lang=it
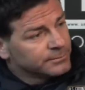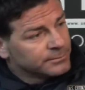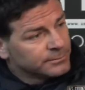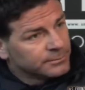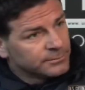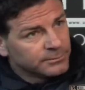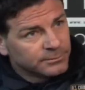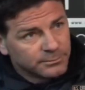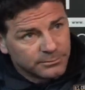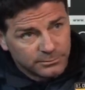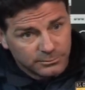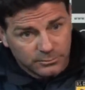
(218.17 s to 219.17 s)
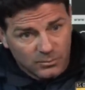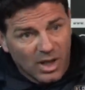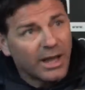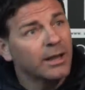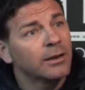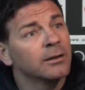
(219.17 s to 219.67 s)
A chi si riferisce?
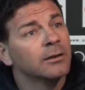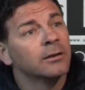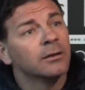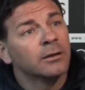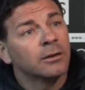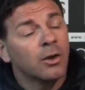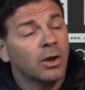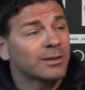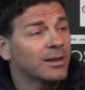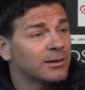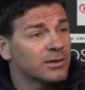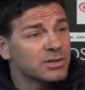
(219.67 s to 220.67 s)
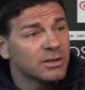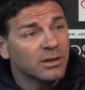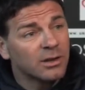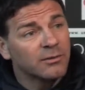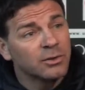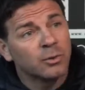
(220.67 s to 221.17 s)
Eh? Ho oh, tanta gente
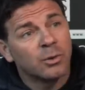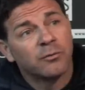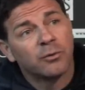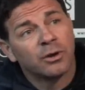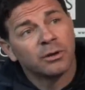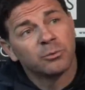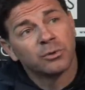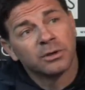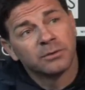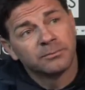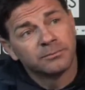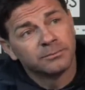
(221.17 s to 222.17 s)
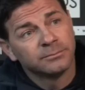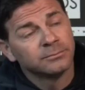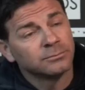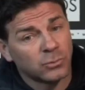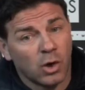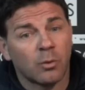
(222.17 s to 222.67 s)
che vedo qua fuori pure
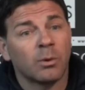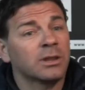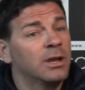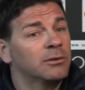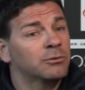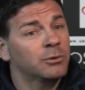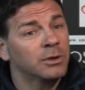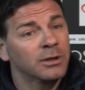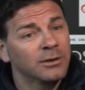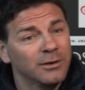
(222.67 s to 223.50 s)
no qua dentro, eh.